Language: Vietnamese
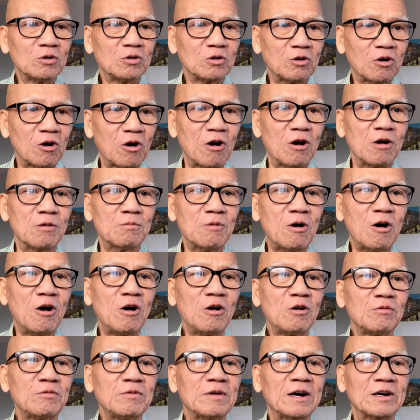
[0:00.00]
gò
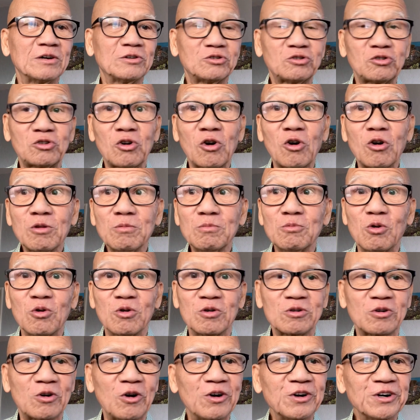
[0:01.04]
bó và trói buộc
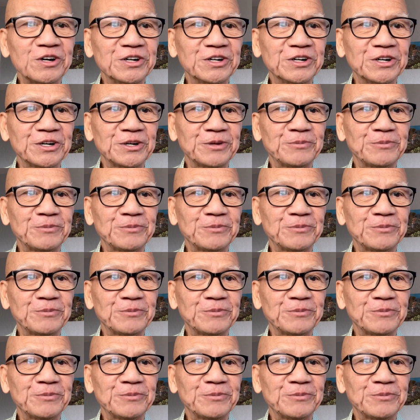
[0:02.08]
con người.